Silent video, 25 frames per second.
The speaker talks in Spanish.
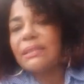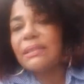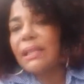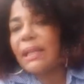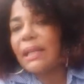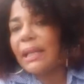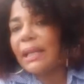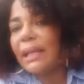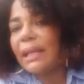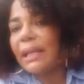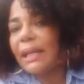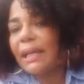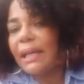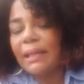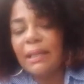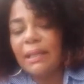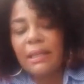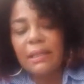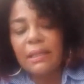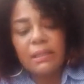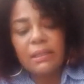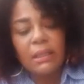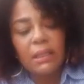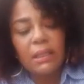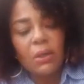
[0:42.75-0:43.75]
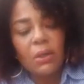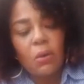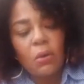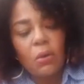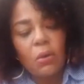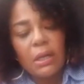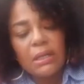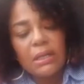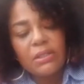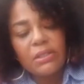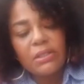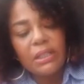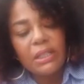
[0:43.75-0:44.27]
redes y con
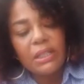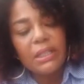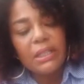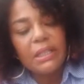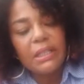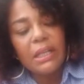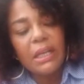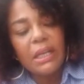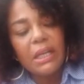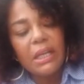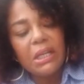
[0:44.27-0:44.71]
el cine